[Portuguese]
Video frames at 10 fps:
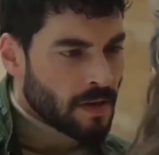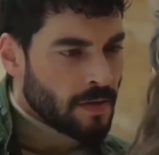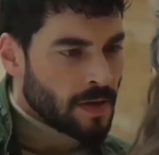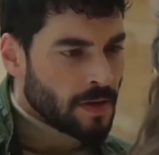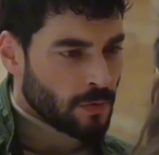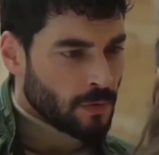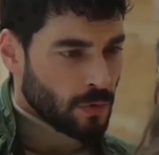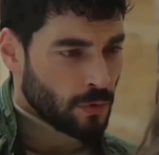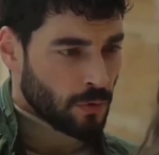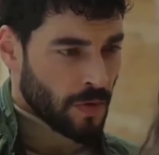Eu quero
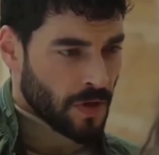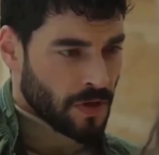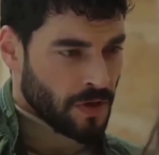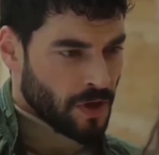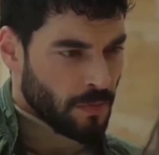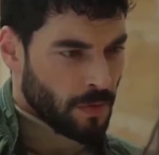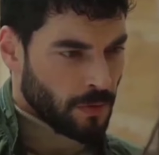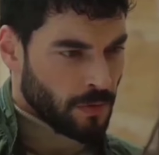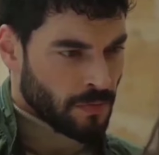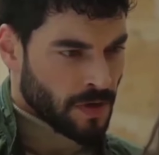manter a minha
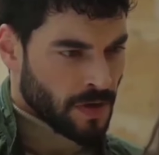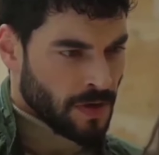promessa a você,